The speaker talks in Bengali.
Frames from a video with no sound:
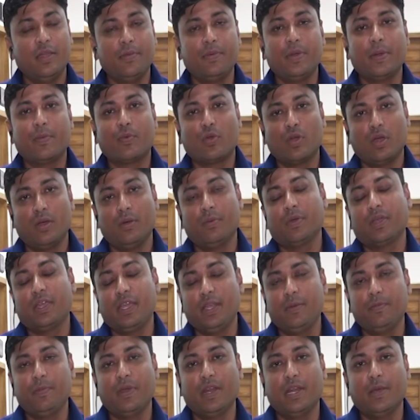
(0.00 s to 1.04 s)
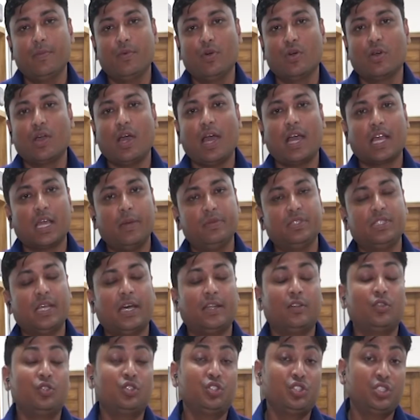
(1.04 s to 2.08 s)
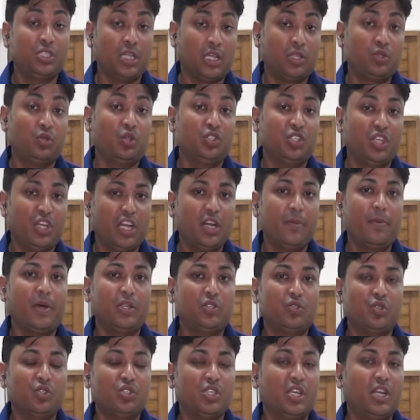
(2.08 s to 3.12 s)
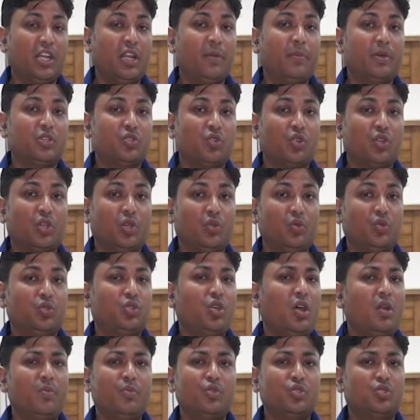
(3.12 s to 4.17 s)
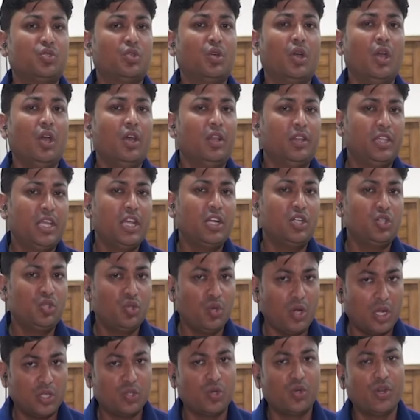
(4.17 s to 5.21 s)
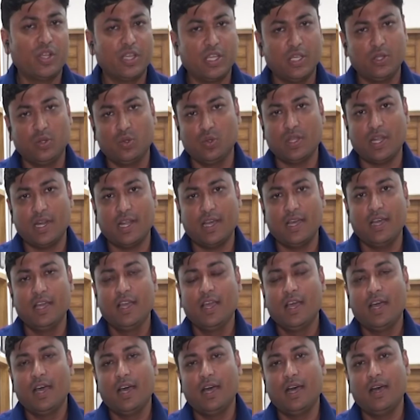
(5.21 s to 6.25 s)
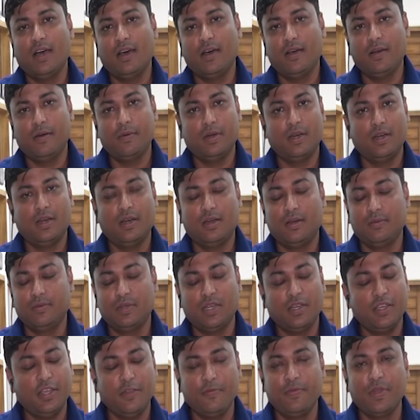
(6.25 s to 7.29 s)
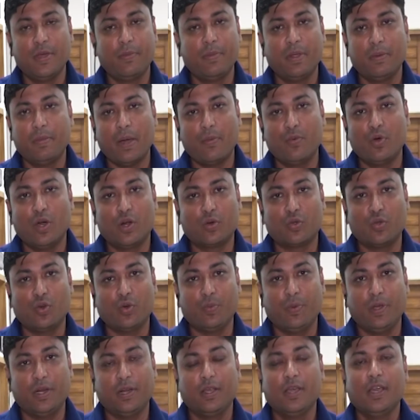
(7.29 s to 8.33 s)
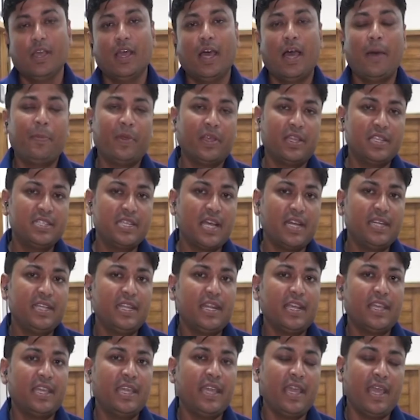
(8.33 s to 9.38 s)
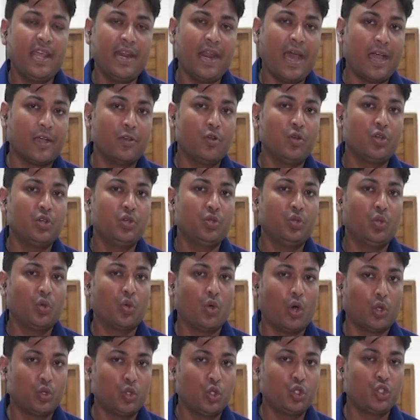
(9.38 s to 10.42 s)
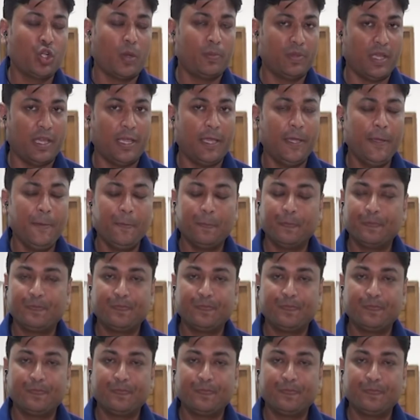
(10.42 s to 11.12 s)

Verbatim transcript: ইভিএম কিনবেন এবং আগামী দ্বাদশ জাতীয় যে নির্বাচন সে নির্বাচনে কিন্তু সর্বোচ্চ দেড়শো আসনে কিন্তু তারা ইভিএমের e ব্যবহার করবেন আপনাকে জানিয়ে রাখি এর আগেও কিন্তু গত সপ্তাহে